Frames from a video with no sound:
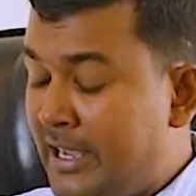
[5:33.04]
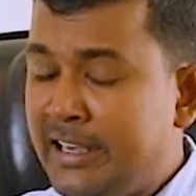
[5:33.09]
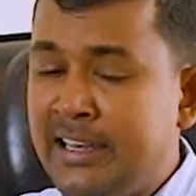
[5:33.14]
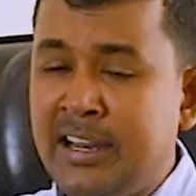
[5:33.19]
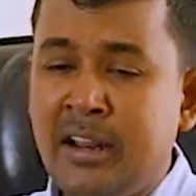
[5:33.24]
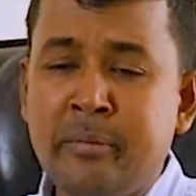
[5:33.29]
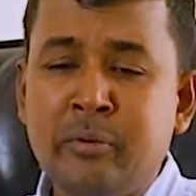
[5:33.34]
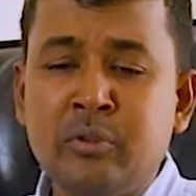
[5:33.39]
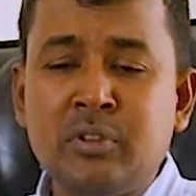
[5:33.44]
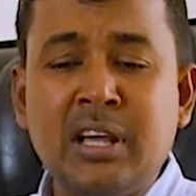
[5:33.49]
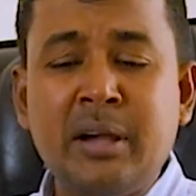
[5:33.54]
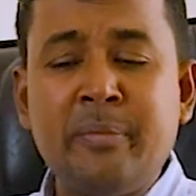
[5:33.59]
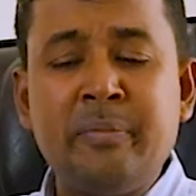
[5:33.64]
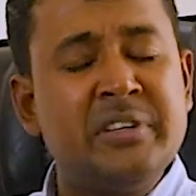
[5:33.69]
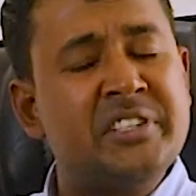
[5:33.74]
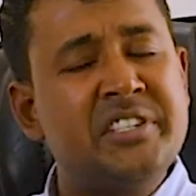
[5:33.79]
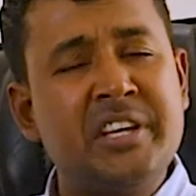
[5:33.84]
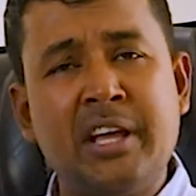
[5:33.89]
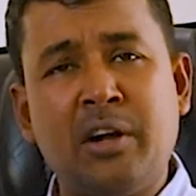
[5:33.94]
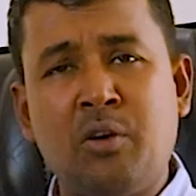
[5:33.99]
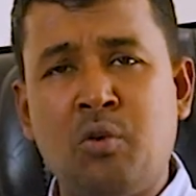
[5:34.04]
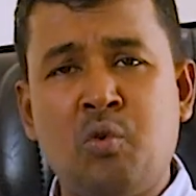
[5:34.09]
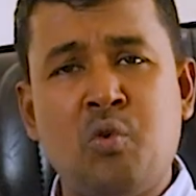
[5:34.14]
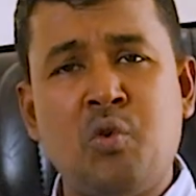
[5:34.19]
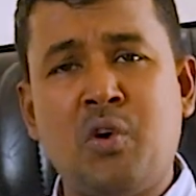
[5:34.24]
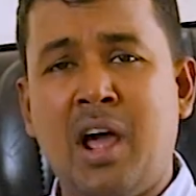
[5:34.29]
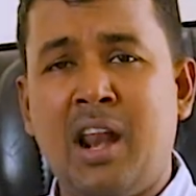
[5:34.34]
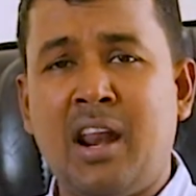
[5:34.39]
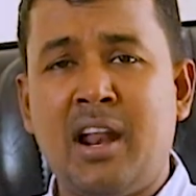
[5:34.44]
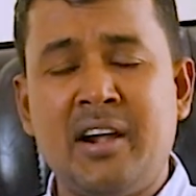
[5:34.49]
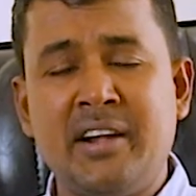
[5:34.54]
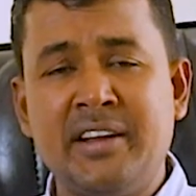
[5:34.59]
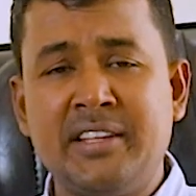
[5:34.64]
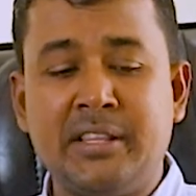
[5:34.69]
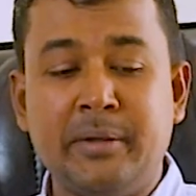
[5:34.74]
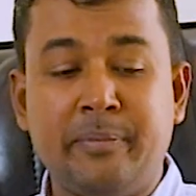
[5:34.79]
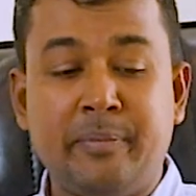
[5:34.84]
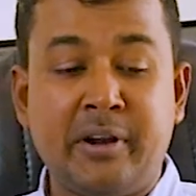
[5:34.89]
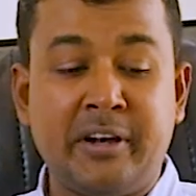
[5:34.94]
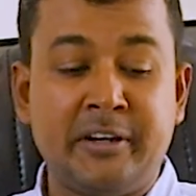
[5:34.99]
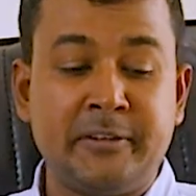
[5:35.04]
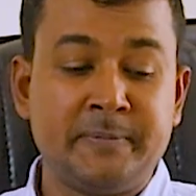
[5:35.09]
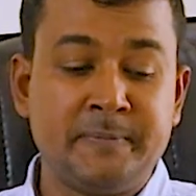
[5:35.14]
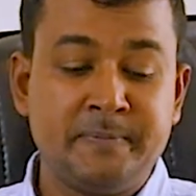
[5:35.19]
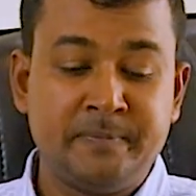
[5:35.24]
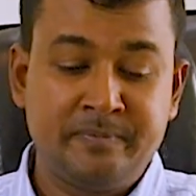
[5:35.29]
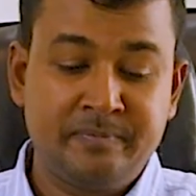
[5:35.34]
এটার মধ্যে আপনি যে কোনো কালার নিতে পারেন